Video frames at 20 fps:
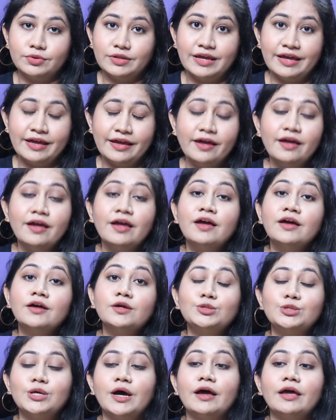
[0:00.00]
होते हैं
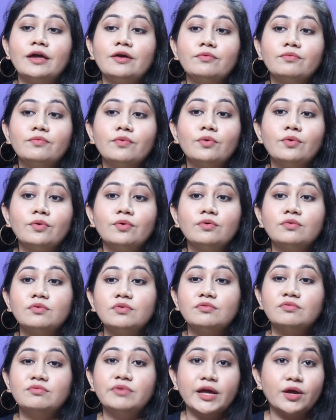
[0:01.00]
चाहे वो
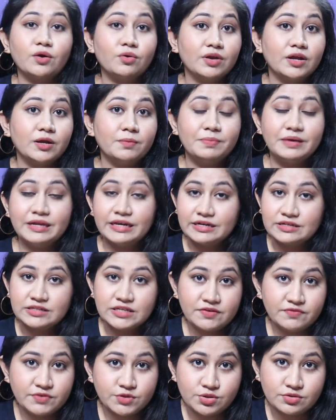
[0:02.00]
रेगुलर पीरियड्स
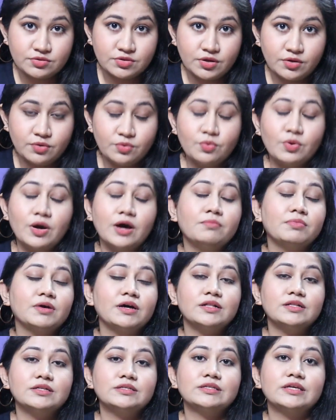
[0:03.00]
की वजह से हूँ हम
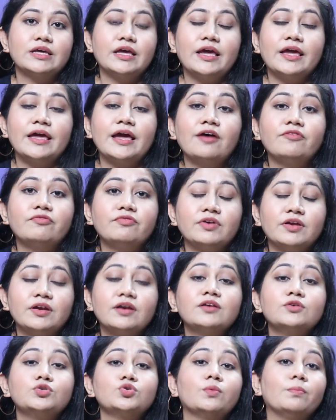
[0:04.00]
गर्ल्स के या फिर
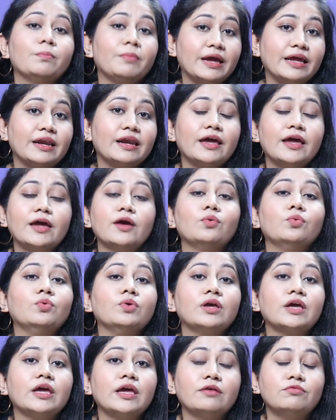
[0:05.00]
जो मैन हैं
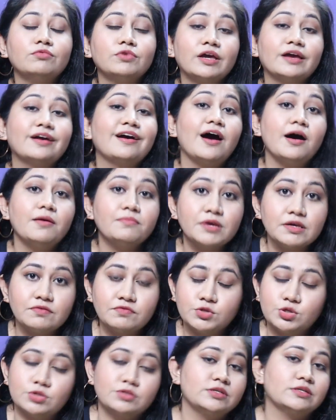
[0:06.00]
उनके उनके काम की
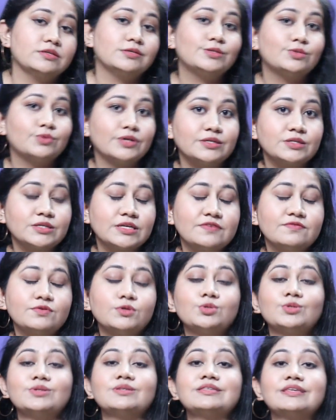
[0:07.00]
वजह से स्ट्रेस की
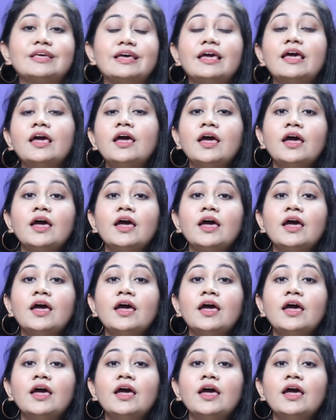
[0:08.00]
वजह से